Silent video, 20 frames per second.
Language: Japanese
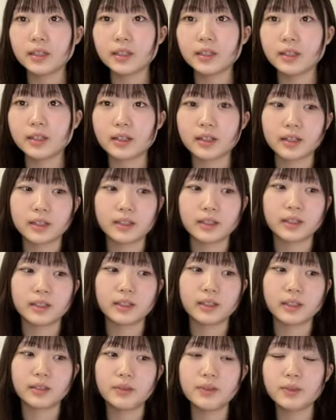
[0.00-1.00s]
なんか
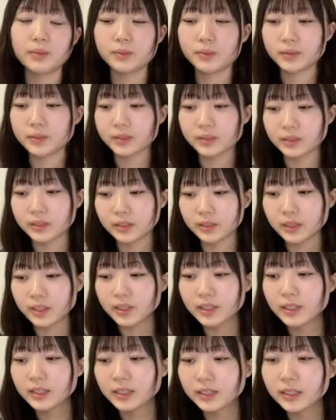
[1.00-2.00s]
いやもうや
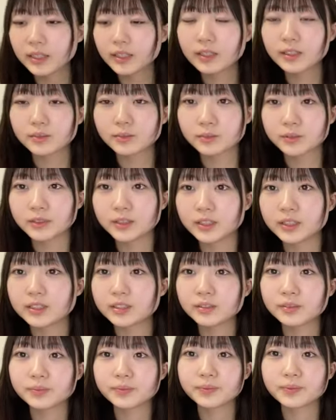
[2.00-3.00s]
りたいなって思うんです
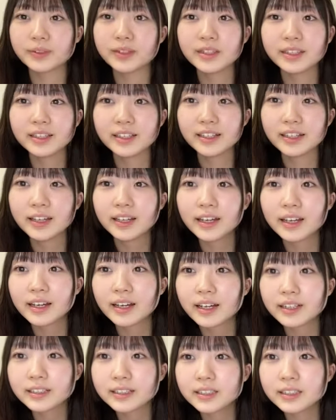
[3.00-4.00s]
よ
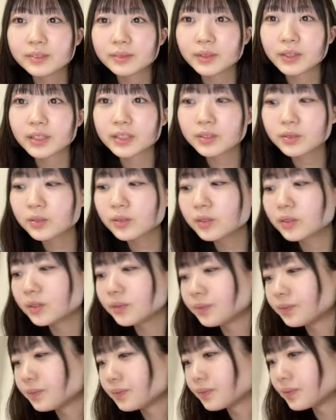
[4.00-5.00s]
8時まで
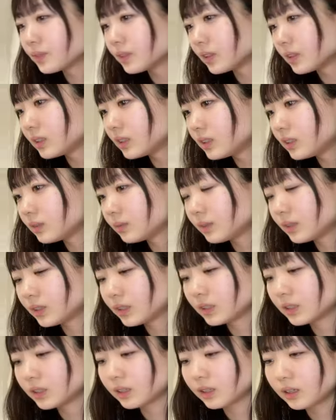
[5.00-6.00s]
そう8時まで
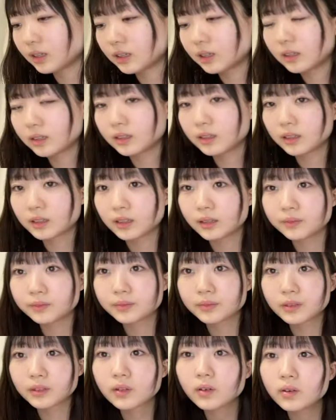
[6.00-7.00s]
だったらなんか
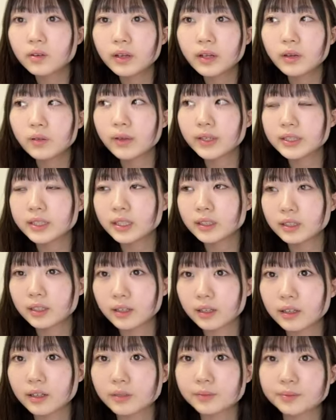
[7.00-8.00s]
公演終わっちゃっ
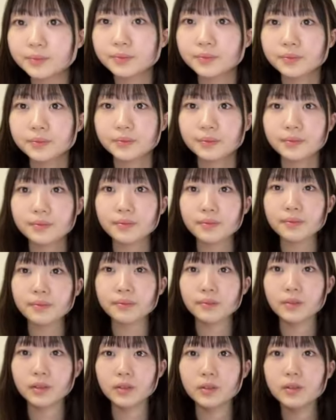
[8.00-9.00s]
たら
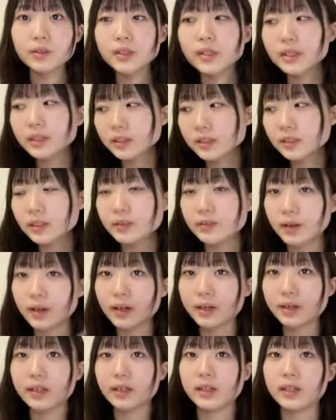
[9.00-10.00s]
公演の日
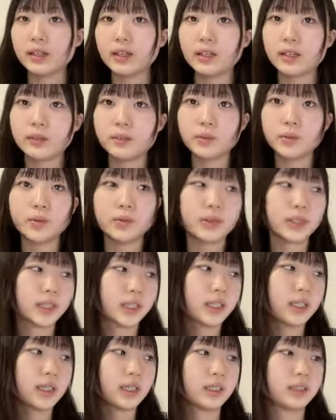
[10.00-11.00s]
はもう終
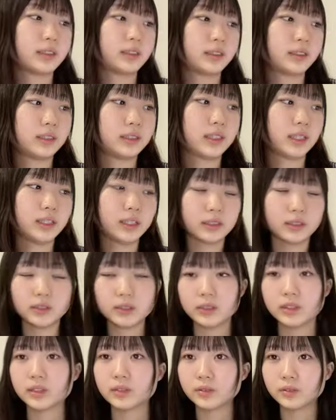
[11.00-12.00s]
わったら時間が過
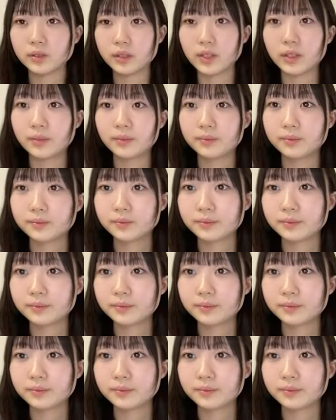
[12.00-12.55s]
ぎちゃうので